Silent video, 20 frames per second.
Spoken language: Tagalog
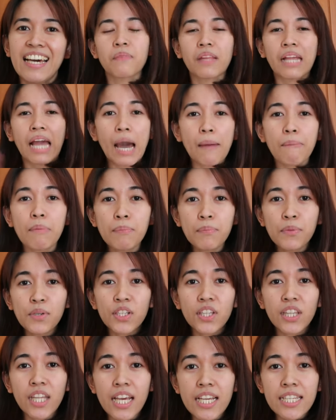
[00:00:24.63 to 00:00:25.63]
Happy
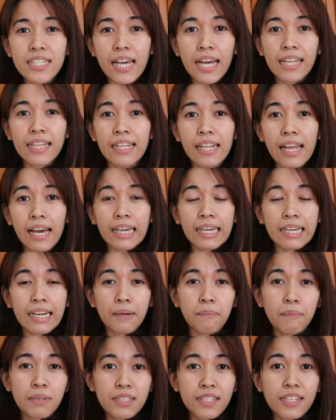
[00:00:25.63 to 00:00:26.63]
birthday! Sana lagi
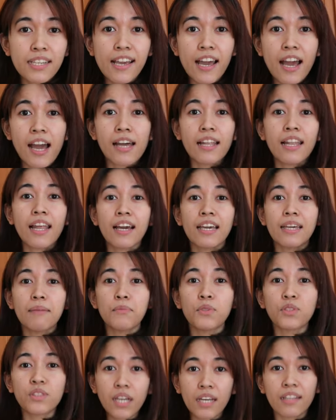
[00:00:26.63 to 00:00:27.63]
kang masaya, lagi
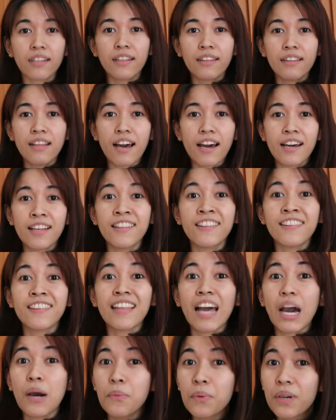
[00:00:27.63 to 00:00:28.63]
mong tatandaan.
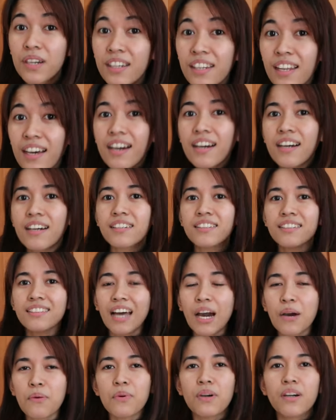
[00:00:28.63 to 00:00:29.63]
Tawag lang,
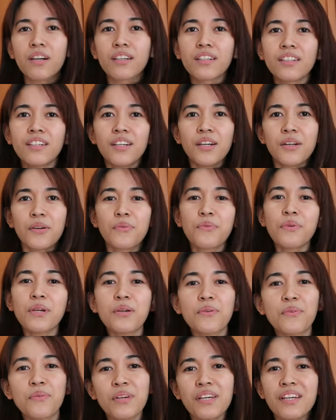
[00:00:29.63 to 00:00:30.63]
tawag.
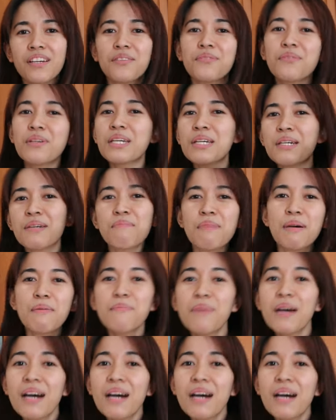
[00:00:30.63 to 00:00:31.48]
Ring, ring, ring my